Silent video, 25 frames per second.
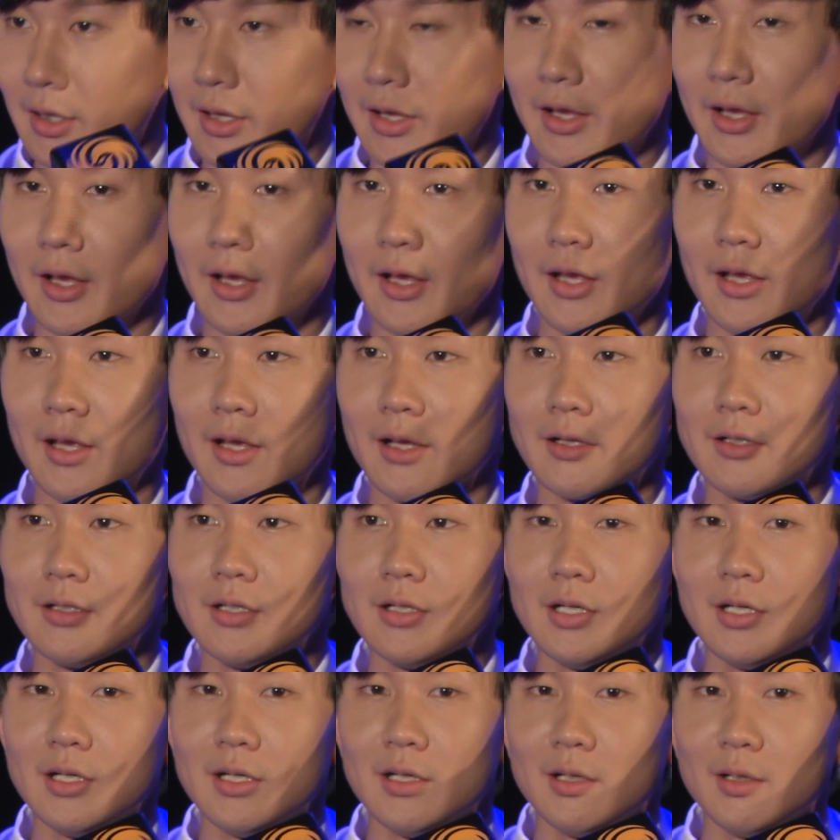对不对？呃，
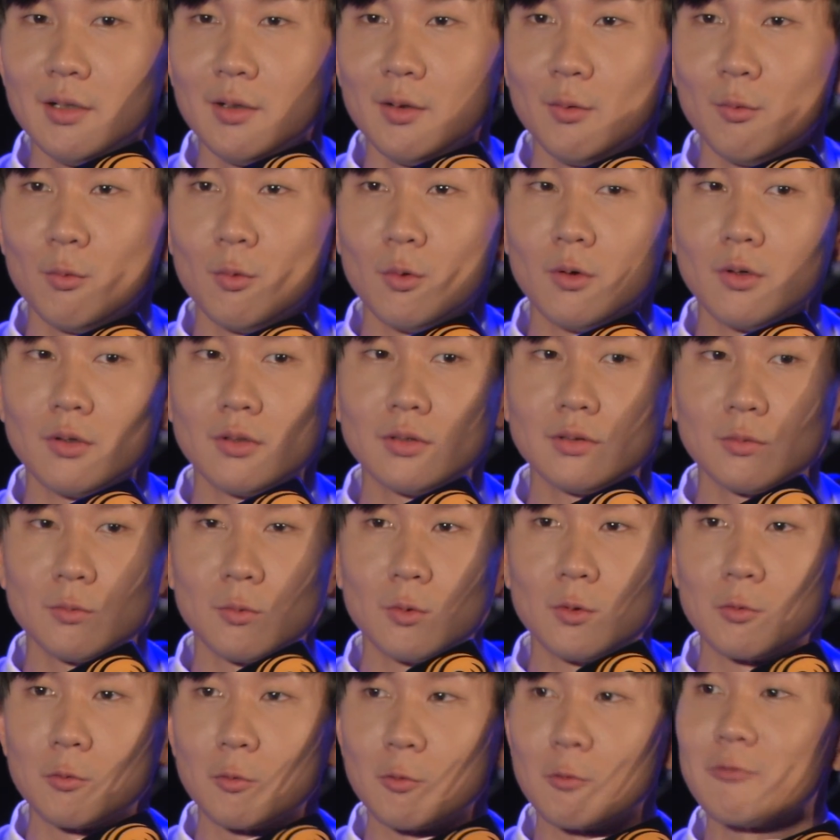我
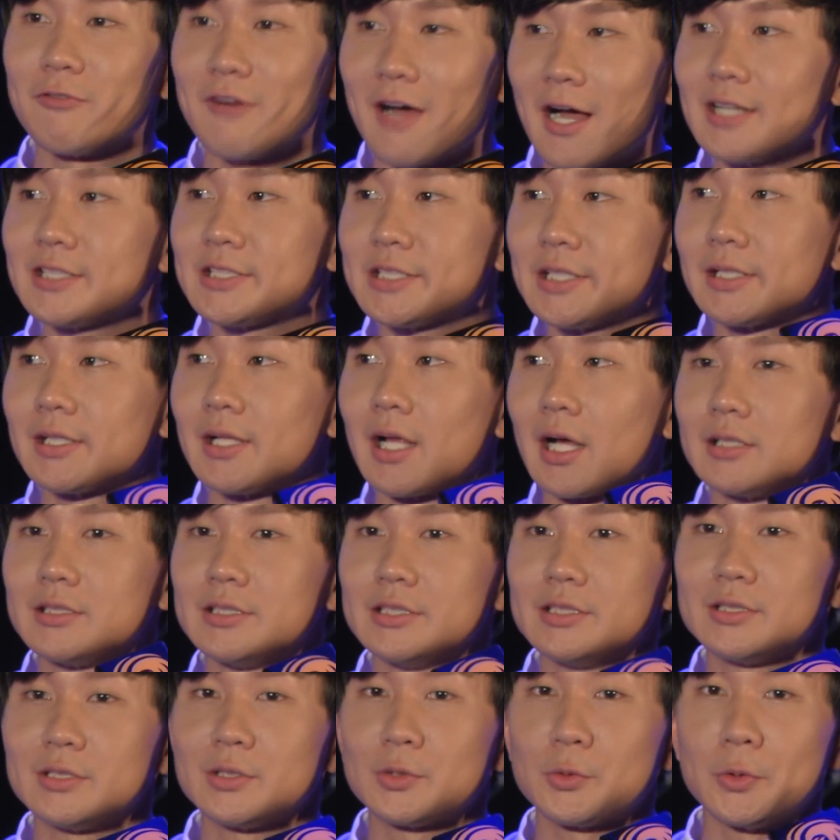我我发现了，
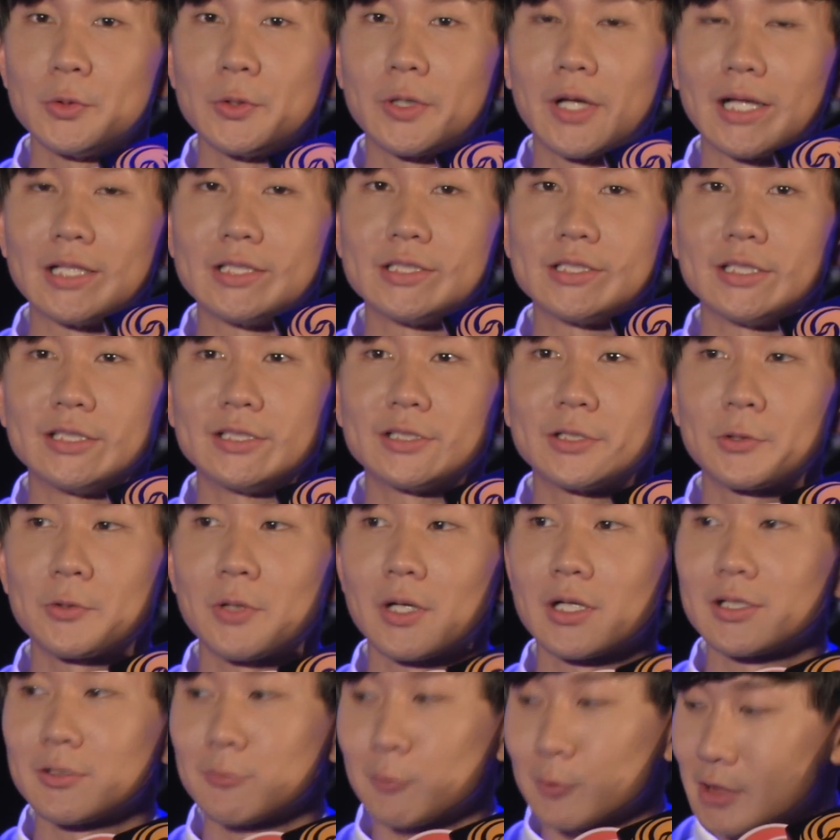其实对于感情这
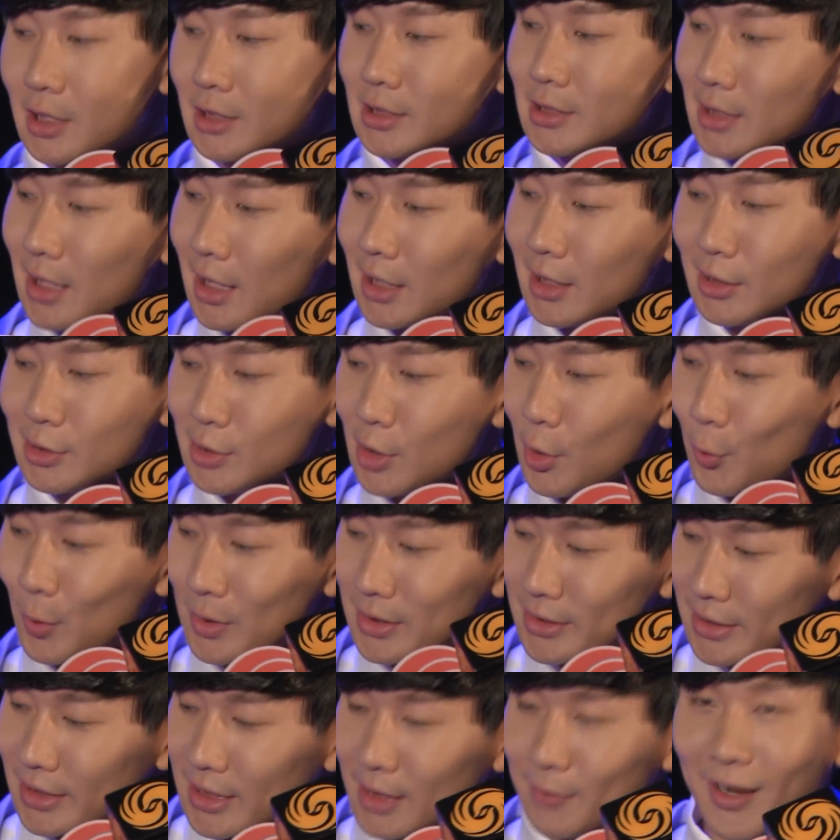块，我相信大家是要
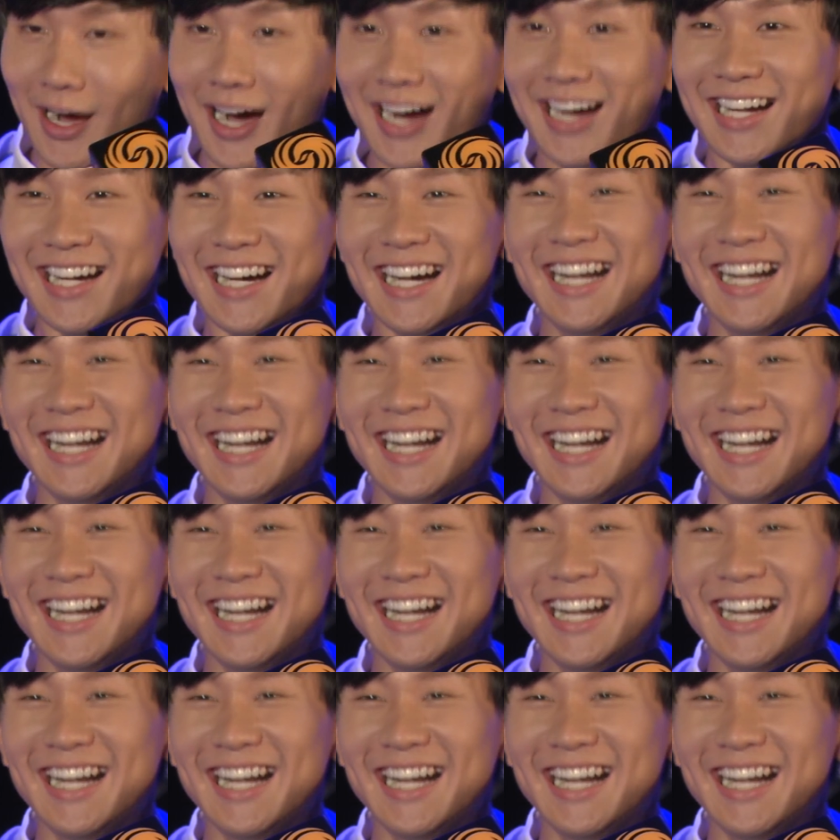问这个吧？